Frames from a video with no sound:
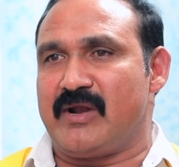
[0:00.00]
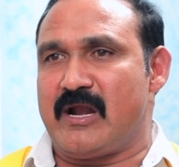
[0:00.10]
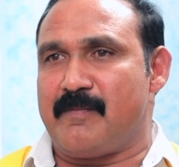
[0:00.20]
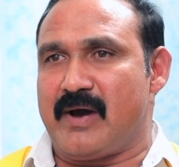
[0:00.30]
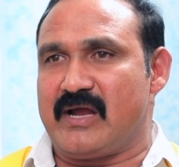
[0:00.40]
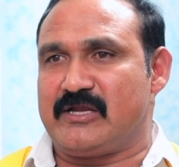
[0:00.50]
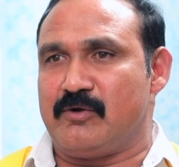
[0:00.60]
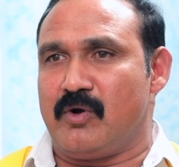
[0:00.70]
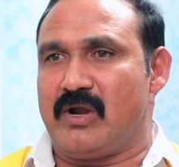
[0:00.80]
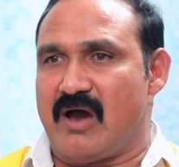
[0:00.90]
ఎవరైనా
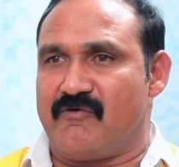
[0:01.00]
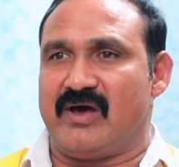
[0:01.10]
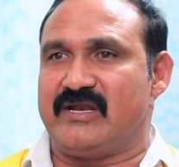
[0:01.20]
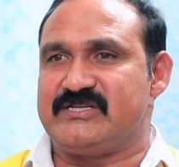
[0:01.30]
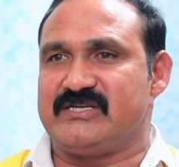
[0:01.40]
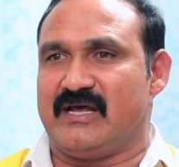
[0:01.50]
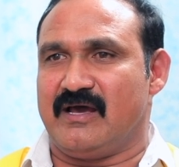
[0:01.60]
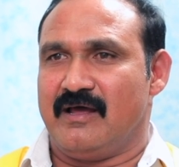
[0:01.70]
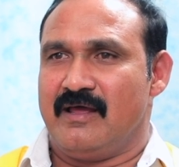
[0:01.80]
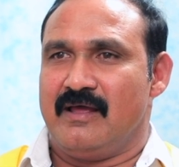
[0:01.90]
పార్టీ వాళ్ళు ఆహ్వానించినా
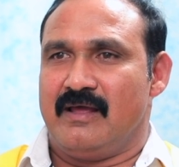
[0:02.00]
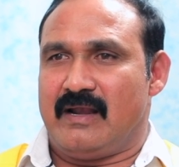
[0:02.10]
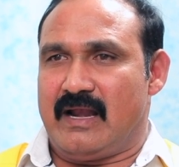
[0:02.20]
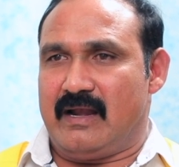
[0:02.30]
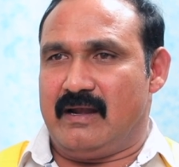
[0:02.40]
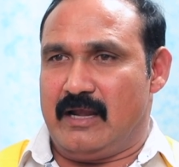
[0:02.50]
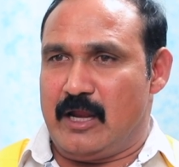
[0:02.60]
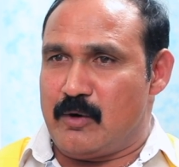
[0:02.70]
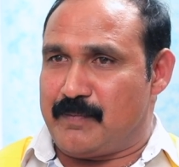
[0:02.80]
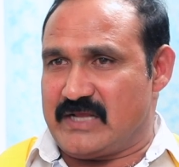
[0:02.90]

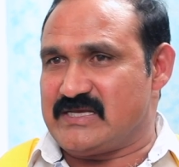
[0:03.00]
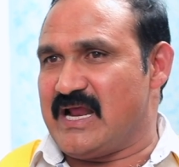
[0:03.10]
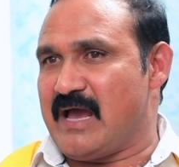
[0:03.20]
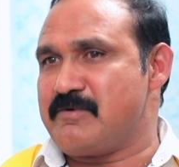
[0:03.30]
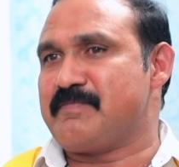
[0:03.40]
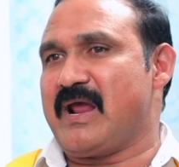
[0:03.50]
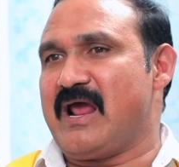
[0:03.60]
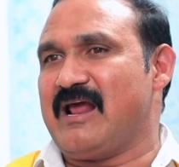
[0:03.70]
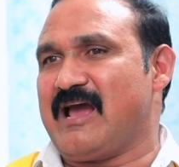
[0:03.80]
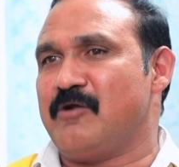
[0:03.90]
నేను ప్రజల
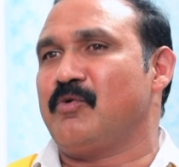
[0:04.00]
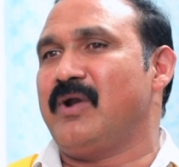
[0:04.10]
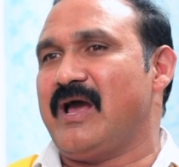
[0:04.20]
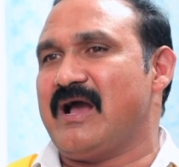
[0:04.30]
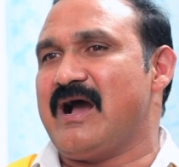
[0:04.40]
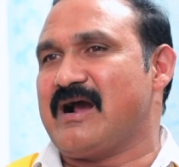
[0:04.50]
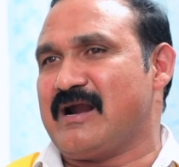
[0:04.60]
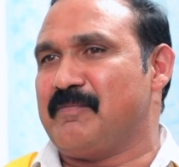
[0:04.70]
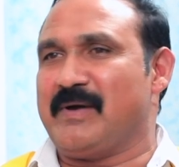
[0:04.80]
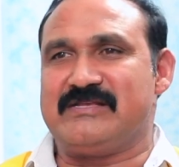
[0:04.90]
అభిప్రాయాలకు అనుగుణంగా
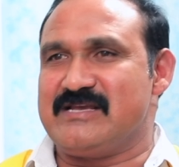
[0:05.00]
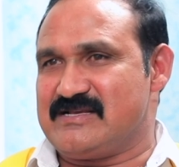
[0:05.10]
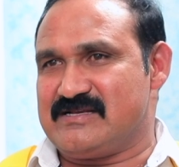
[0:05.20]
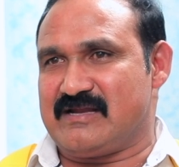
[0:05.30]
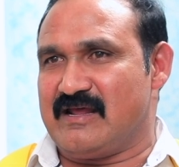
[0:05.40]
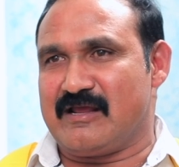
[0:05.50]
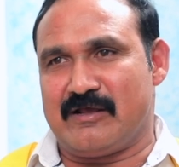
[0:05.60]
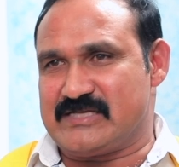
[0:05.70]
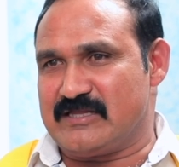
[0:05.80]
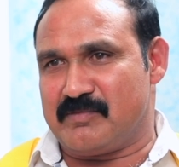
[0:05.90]
అక్కడ
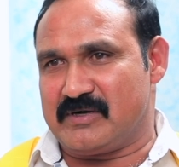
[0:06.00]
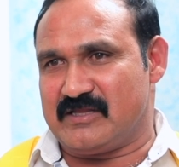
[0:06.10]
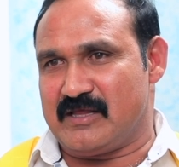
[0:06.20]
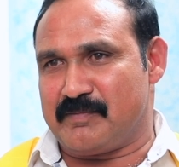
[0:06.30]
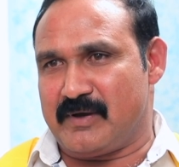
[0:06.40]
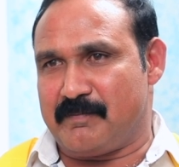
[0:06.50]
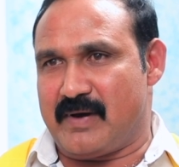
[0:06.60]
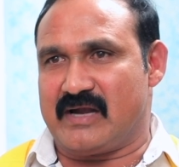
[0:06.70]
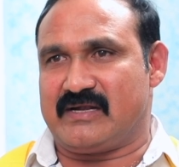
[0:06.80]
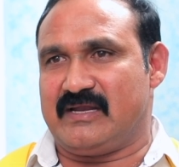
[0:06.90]
పనిచేయడానికి సిద్ధపడతా తప్ప
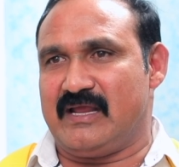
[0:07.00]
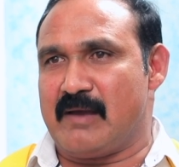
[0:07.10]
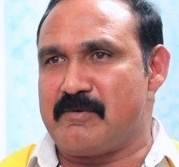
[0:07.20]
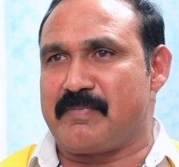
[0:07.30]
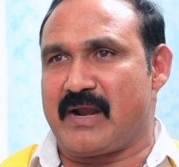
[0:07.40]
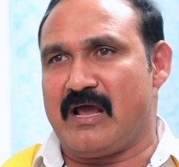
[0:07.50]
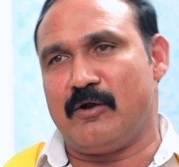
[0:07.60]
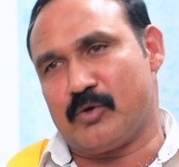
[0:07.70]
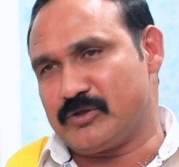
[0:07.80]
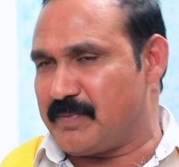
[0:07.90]
పార్టీ
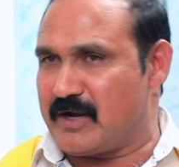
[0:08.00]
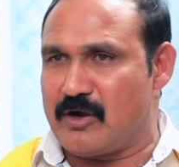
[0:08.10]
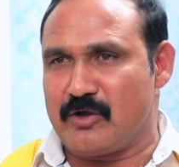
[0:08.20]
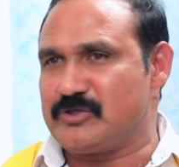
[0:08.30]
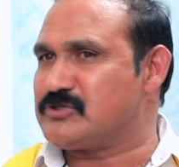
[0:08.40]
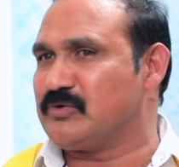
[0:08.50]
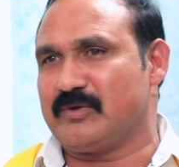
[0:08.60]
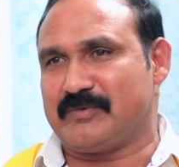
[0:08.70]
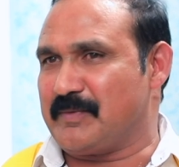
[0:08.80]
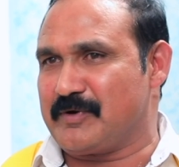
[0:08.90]
అభిప్రాయాలు కొంత పరిగణలోకి
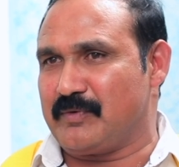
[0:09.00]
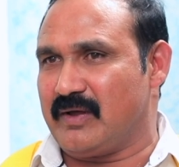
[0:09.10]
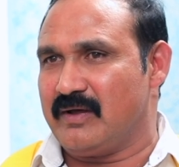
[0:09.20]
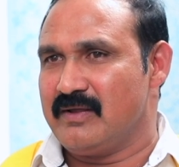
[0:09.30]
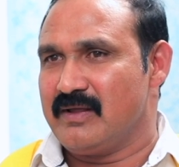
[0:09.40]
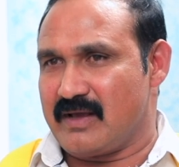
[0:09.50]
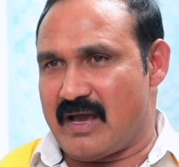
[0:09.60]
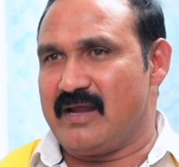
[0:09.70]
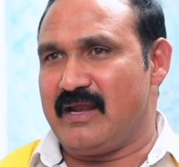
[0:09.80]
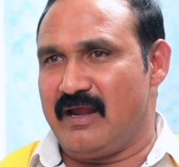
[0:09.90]
తీసుకుంటాం తప్పకుండా
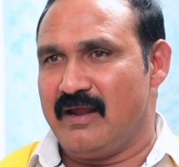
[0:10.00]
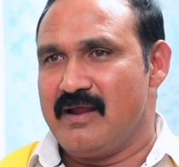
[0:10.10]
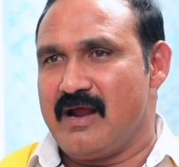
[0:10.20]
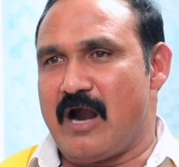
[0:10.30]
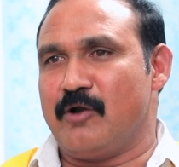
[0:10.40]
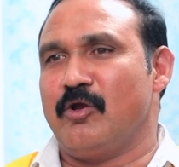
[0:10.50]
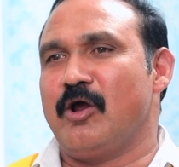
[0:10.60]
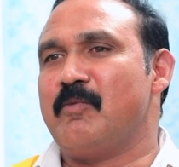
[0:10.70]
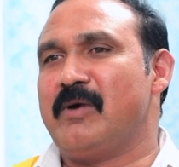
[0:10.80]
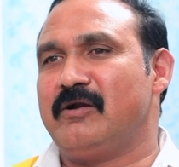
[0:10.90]
కానీ
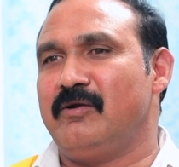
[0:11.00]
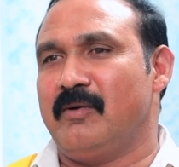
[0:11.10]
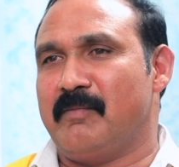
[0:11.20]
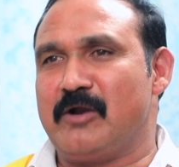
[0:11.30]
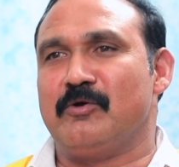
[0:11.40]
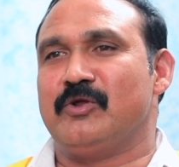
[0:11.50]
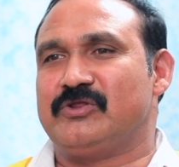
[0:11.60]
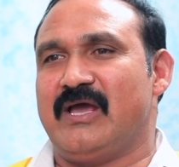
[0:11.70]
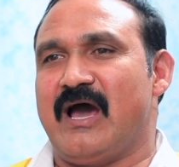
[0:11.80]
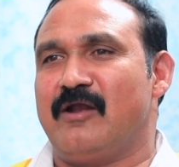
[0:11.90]
అడుగులకు
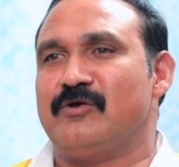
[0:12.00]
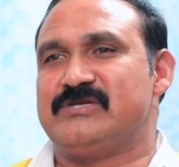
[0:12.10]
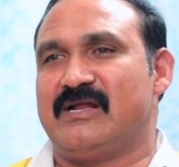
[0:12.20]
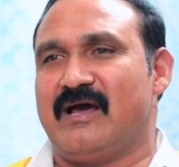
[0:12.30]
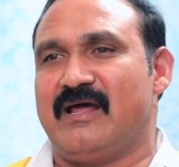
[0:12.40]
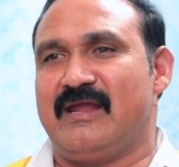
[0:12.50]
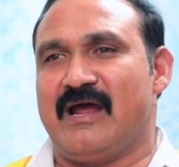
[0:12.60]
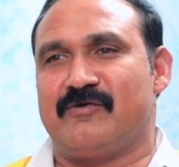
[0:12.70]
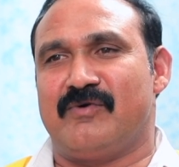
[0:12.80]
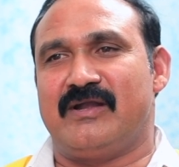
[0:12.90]
మడుగులొత్తే ఆలోచన కానీ
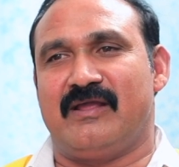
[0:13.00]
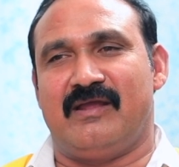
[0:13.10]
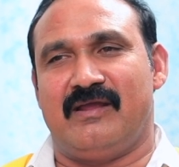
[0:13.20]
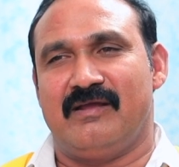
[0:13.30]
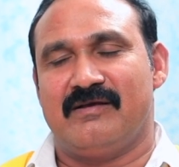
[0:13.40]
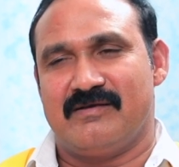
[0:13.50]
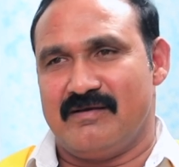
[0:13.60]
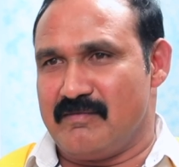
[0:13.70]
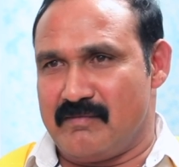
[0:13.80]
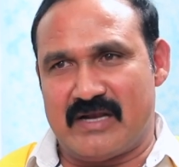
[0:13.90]
అటువంటి
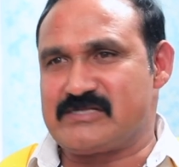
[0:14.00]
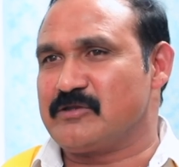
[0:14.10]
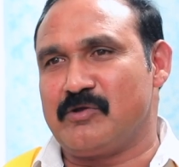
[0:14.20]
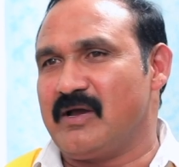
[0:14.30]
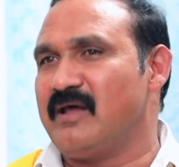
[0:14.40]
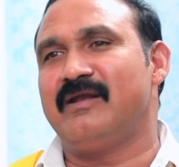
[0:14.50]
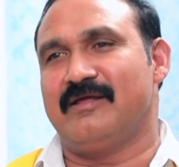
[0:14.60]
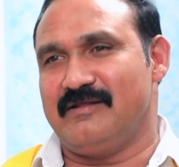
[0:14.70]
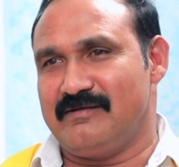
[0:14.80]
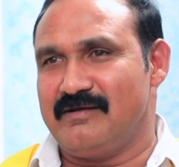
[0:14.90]
మనసత్వం కానీ
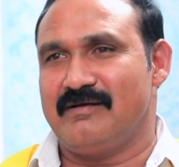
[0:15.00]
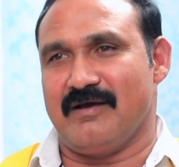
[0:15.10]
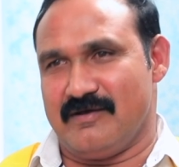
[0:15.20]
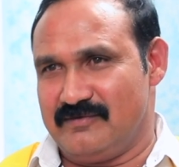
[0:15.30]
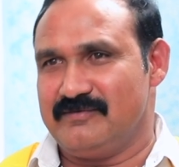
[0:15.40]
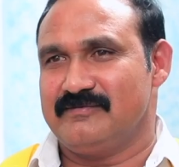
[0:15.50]
నాది కాదు